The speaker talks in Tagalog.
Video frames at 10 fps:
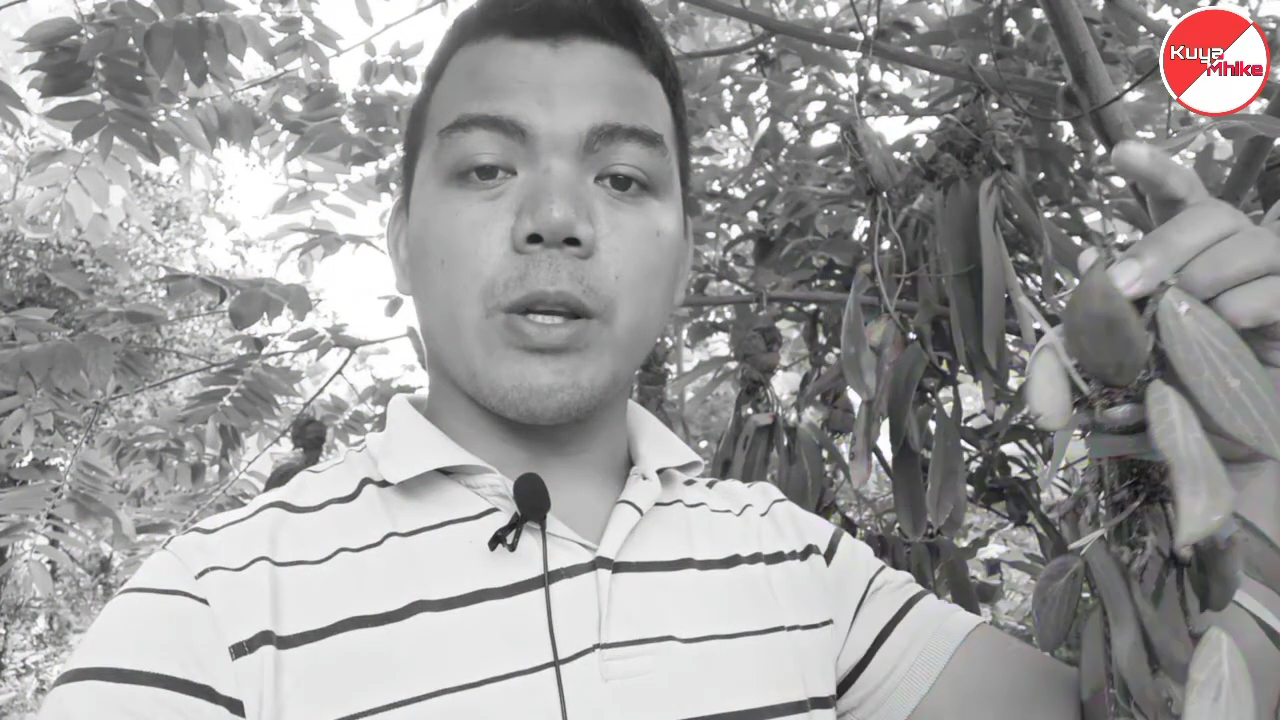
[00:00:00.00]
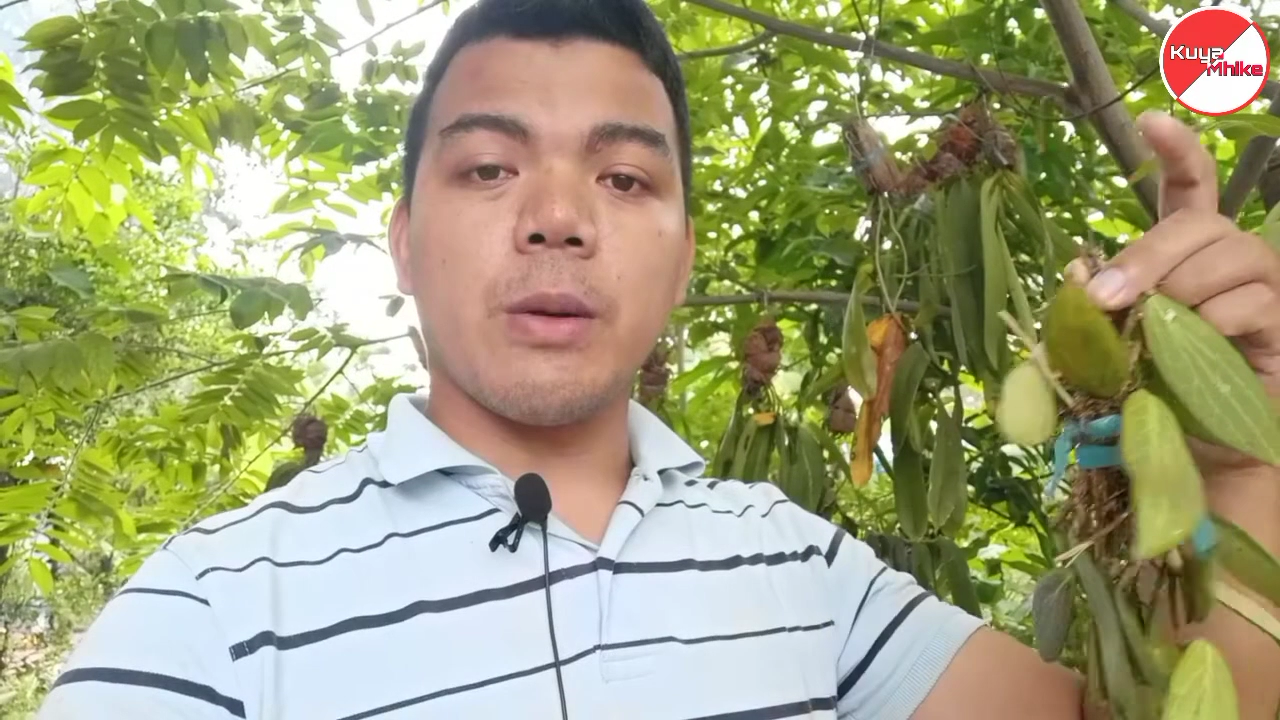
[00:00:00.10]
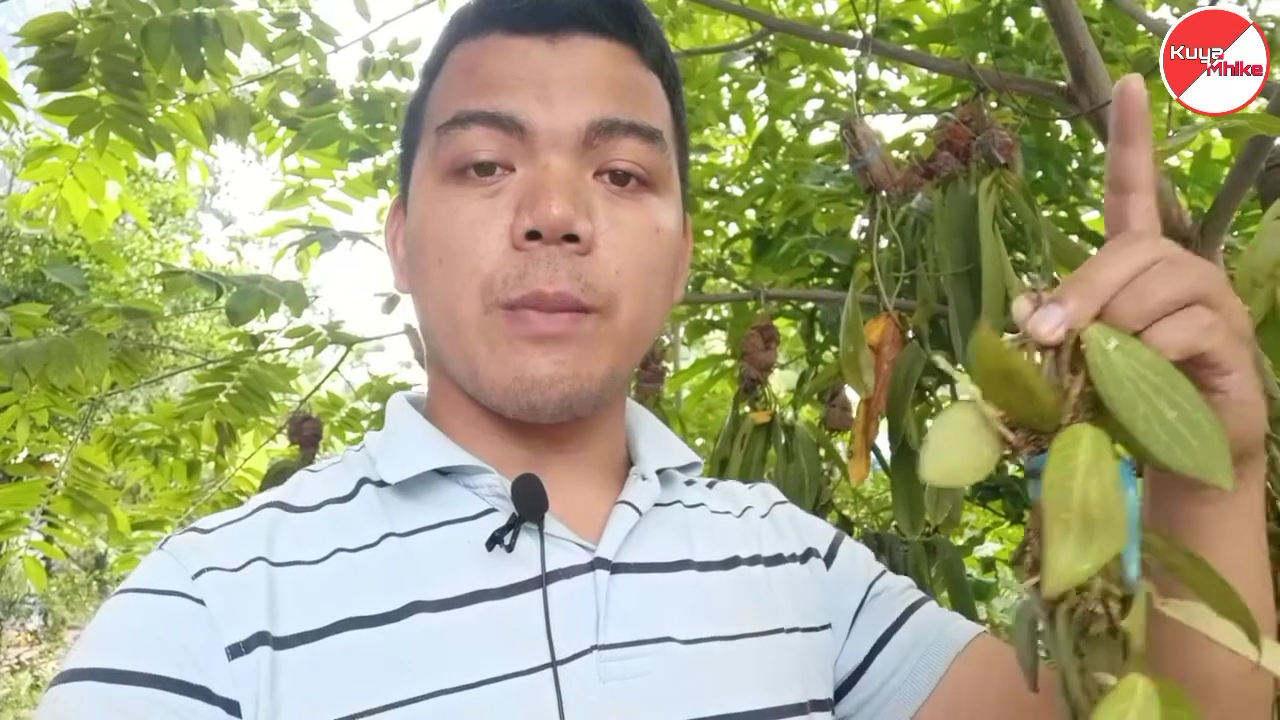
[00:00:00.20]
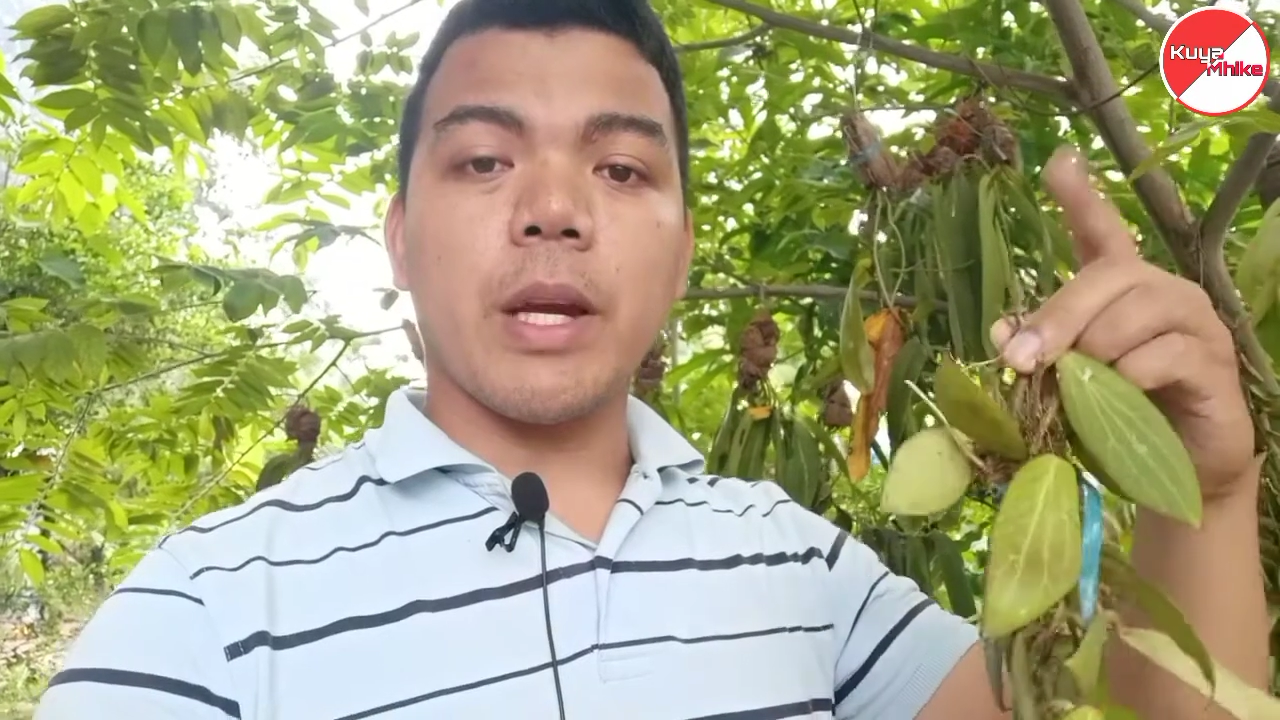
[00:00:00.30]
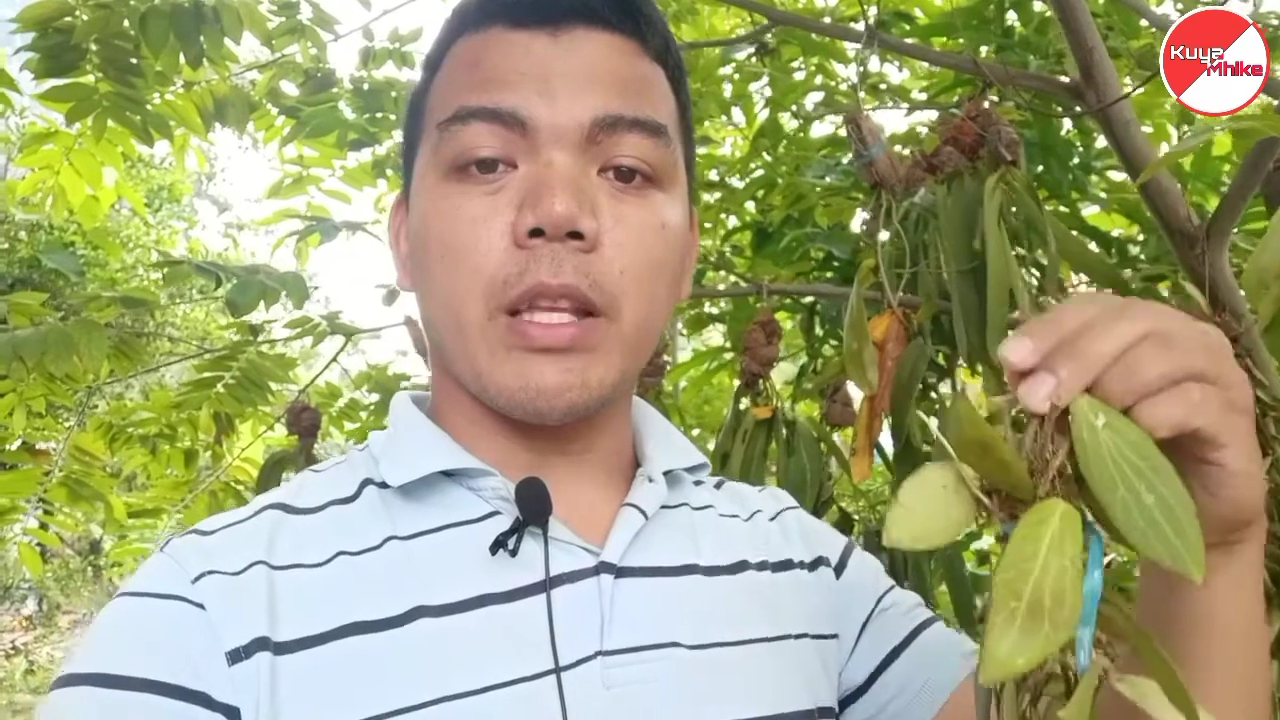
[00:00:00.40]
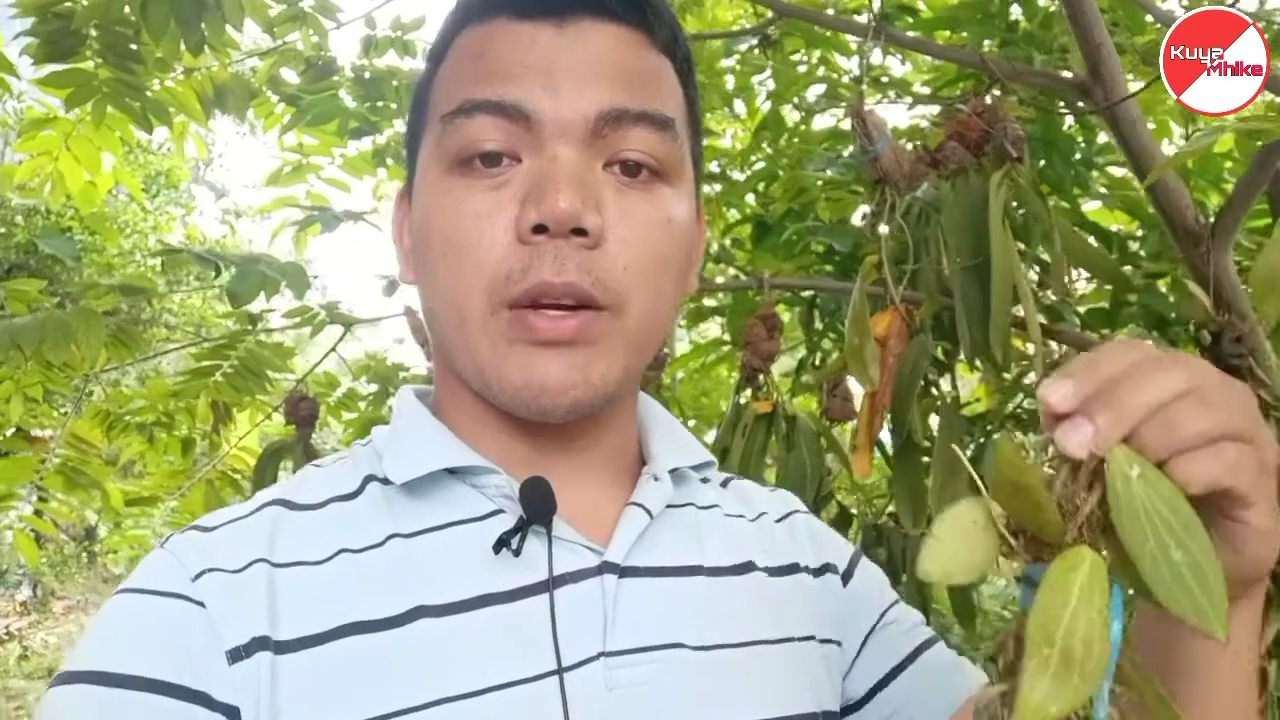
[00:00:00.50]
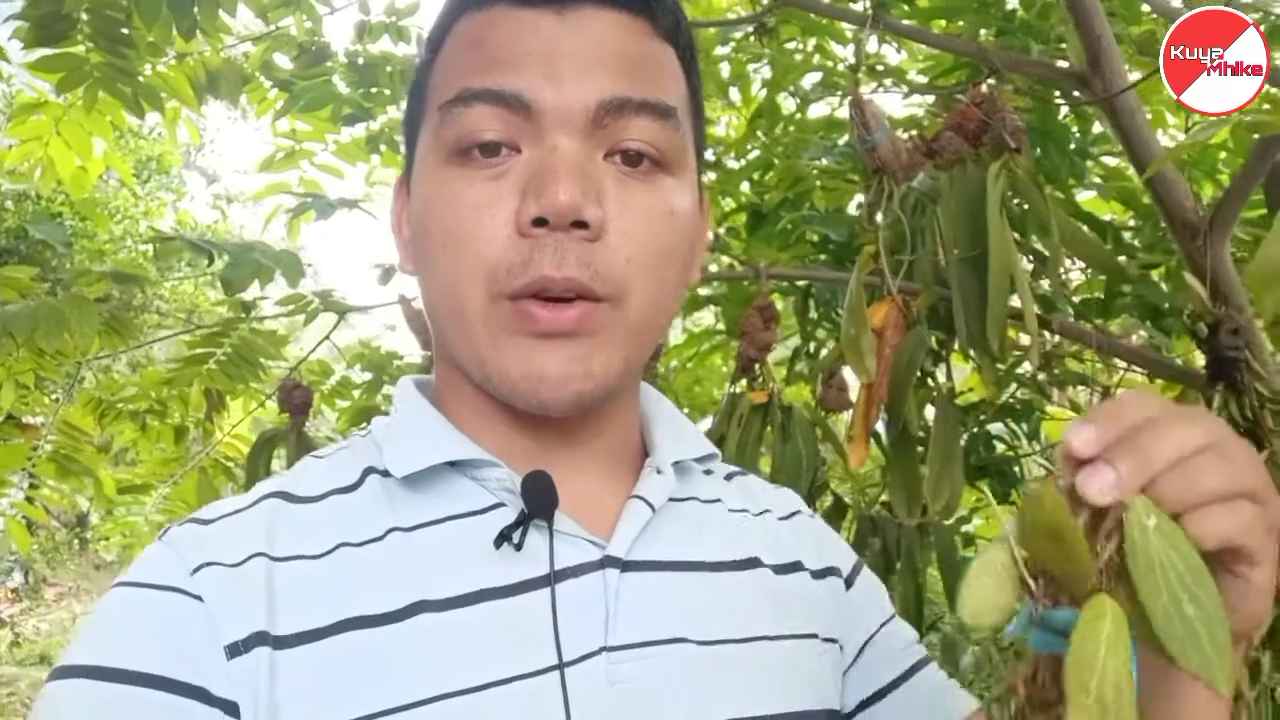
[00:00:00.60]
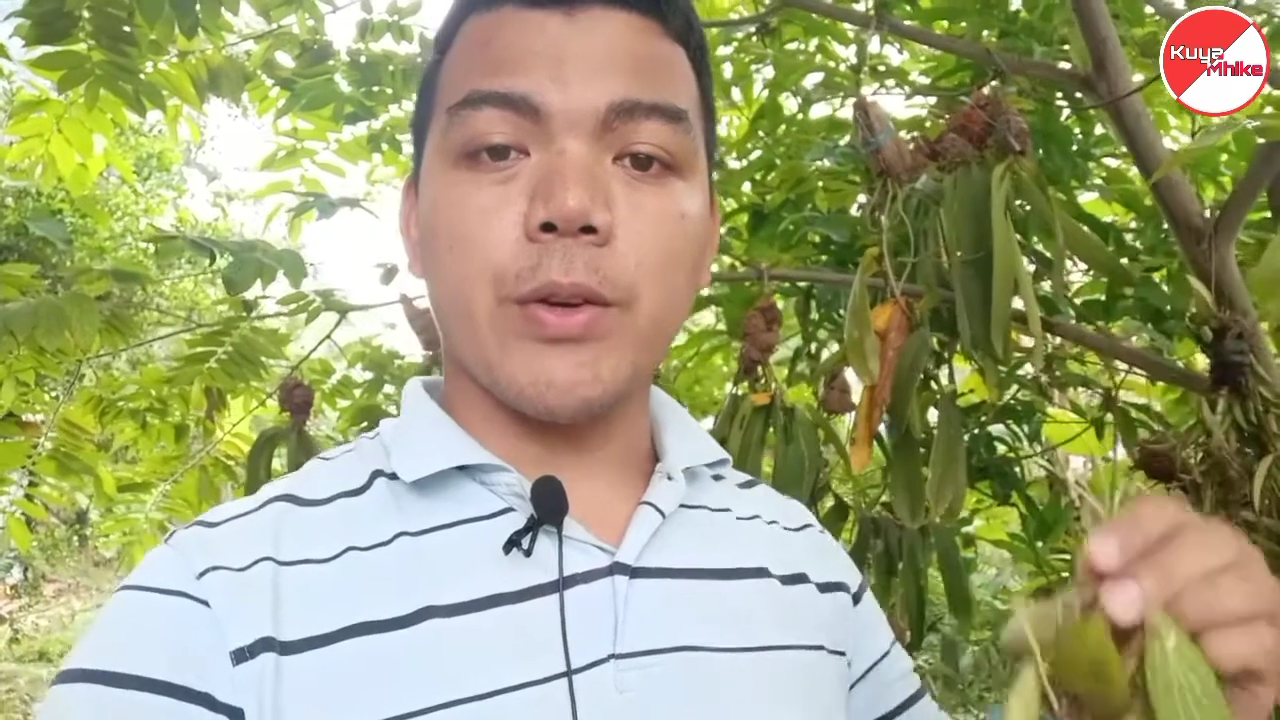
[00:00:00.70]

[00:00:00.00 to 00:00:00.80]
ipapakita ko